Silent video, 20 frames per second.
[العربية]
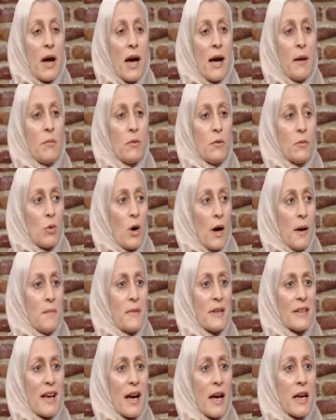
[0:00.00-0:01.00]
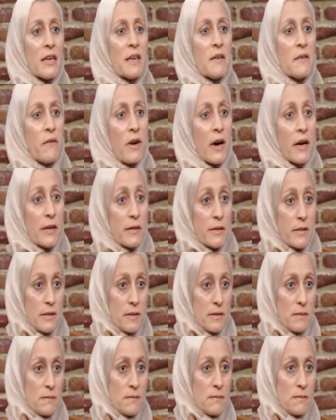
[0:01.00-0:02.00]
بعامله معامله اي فيروس
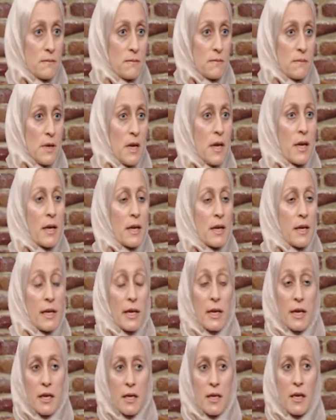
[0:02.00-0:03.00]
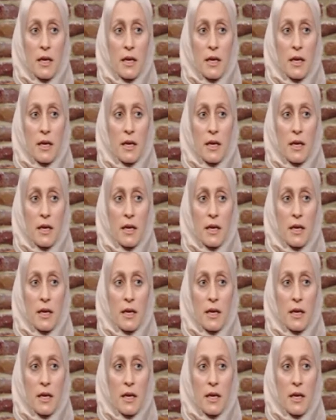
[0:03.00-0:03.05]
ليه؟